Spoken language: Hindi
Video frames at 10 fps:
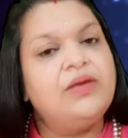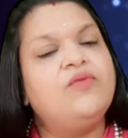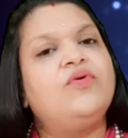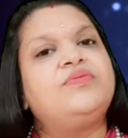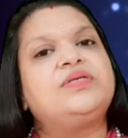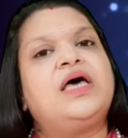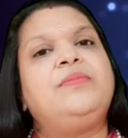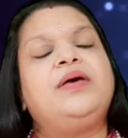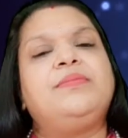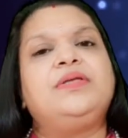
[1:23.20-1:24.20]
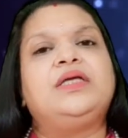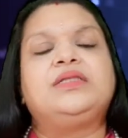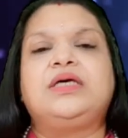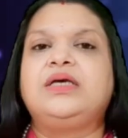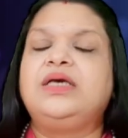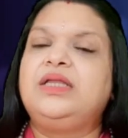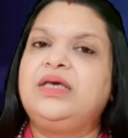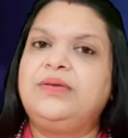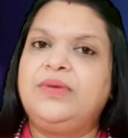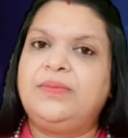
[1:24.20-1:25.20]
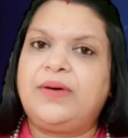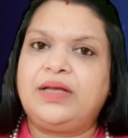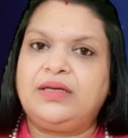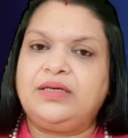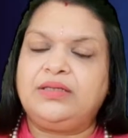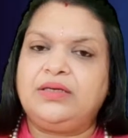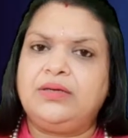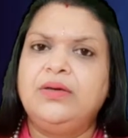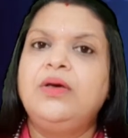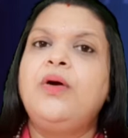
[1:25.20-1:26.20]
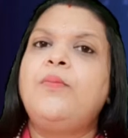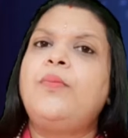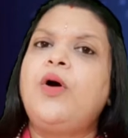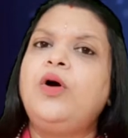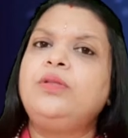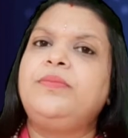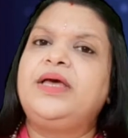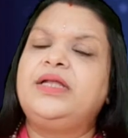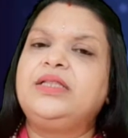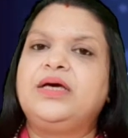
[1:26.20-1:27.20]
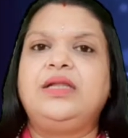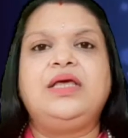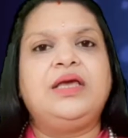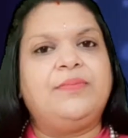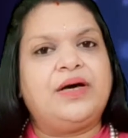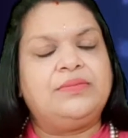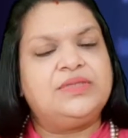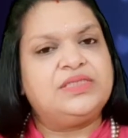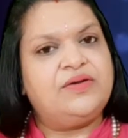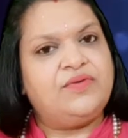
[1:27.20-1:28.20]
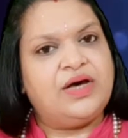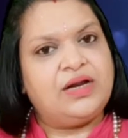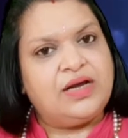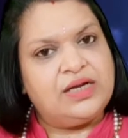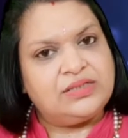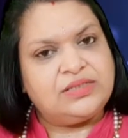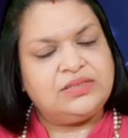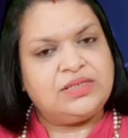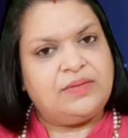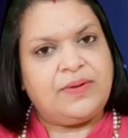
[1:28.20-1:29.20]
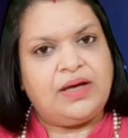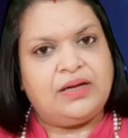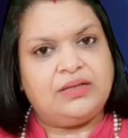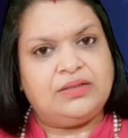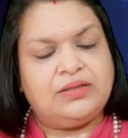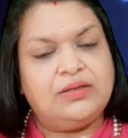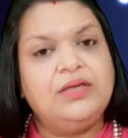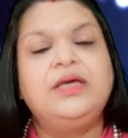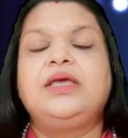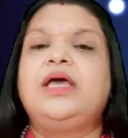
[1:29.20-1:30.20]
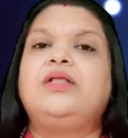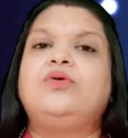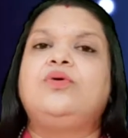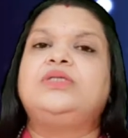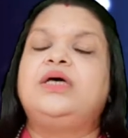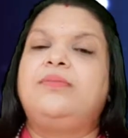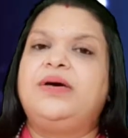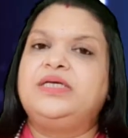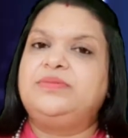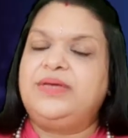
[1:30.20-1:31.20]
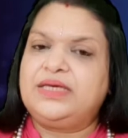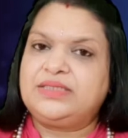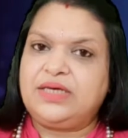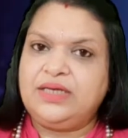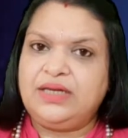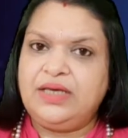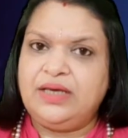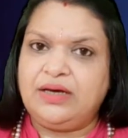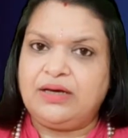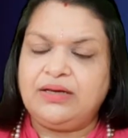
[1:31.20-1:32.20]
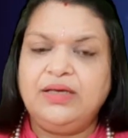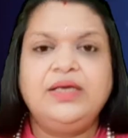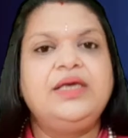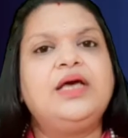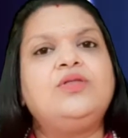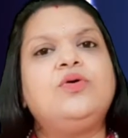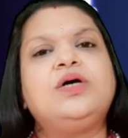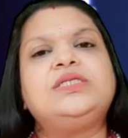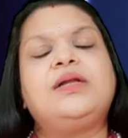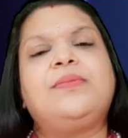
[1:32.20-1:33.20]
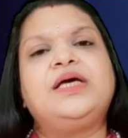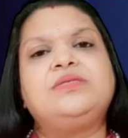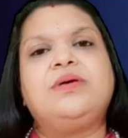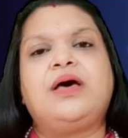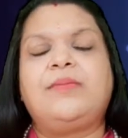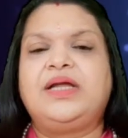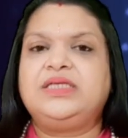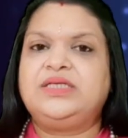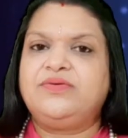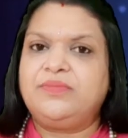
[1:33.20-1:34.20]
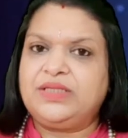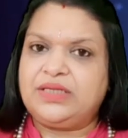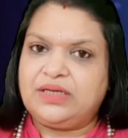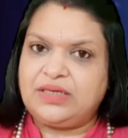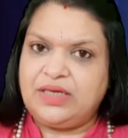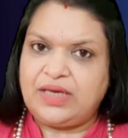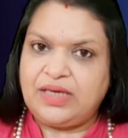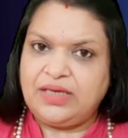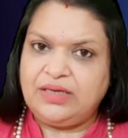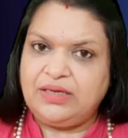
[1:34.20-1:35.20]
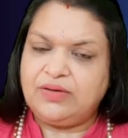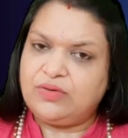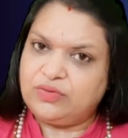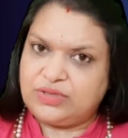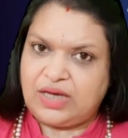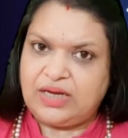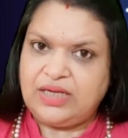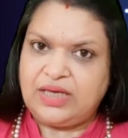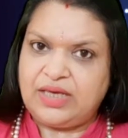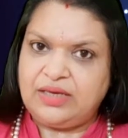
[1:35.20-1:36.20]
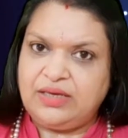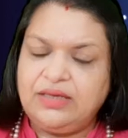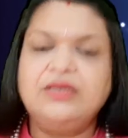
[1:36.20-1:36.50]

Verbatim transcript: व्यवसाय में अभी तक तरक्की नहीं मिल पा रही थी बहुत मेहनत करने के बाद भी सिर्फ घर खर्च चल पा रहा था क्या 2022 भी ऐसा ही रहेगा या 2022 में हमारे जीवन में तरक्की आएगी खुशहाली आएगी